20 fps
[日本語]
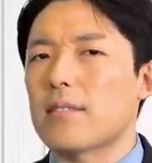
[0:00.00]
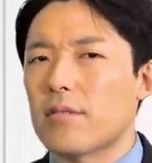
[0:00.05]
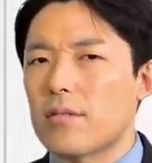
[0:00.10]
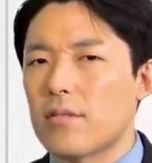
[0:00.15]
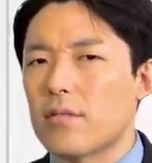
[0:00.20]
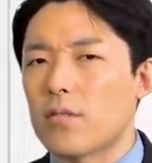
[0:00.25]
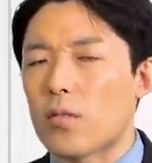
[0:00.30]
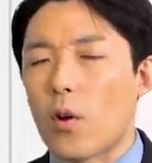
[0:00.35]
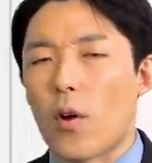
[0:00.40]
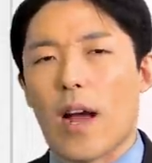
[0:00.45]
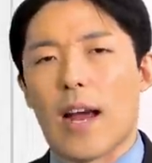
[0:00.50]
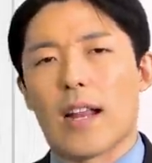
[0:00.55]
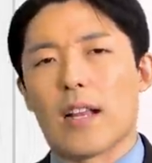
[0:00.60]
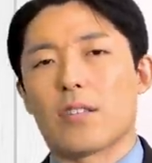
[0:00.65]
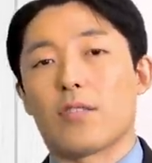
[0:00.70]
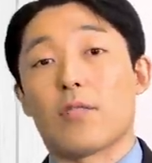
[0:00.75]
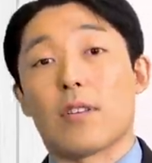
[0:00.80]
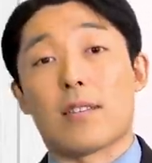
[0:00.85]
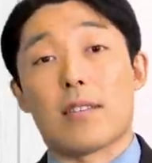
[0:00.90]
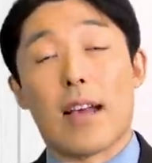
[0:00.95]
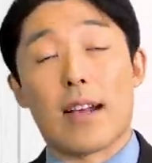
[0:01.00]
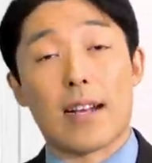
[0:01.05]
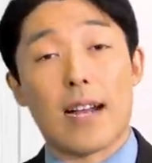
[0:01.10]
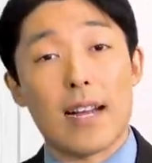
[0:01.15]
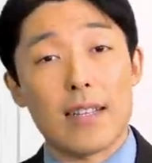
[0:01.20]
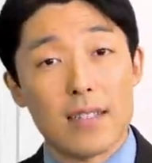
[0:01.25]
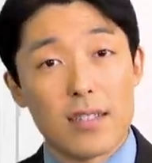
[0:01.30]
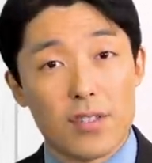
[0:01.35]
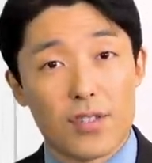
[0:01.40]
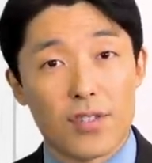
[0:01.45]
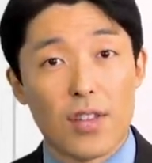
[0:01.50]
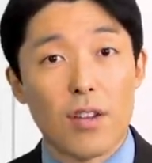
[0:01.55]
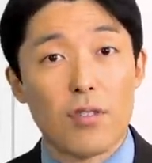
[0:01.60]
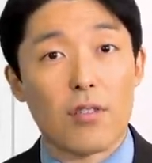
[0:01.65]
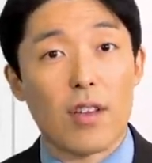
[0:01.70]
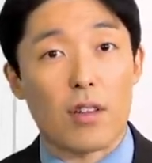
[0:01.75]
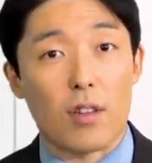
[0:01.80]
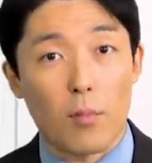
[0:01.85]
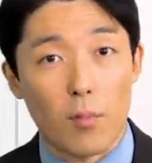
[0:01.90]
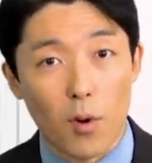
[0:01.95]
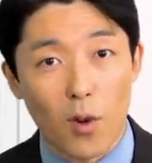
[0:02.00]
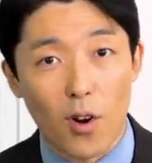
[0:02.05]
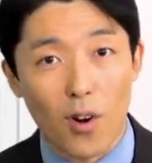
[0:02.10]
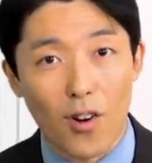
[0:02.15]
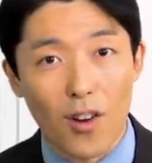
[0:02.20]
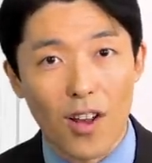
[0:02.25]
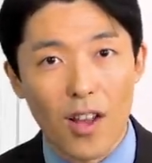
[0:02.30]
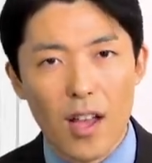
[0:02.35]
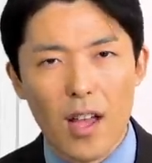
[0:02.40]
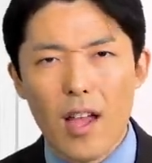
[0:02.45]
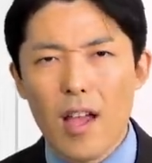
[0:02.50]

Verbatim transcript: するっていう話は盛んにしてるけども、